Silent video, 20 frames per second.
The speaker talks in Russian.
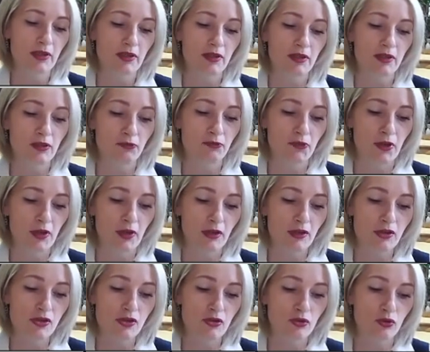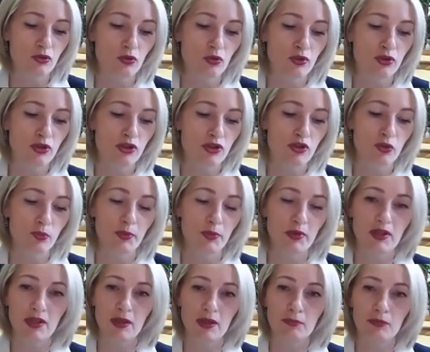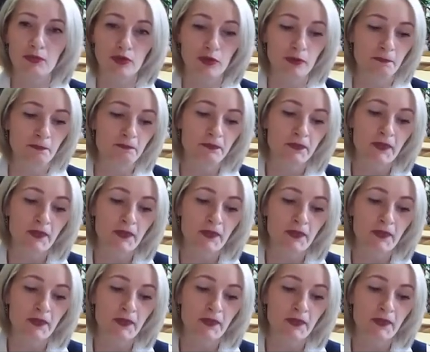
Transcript: интерференцию только что передо мной.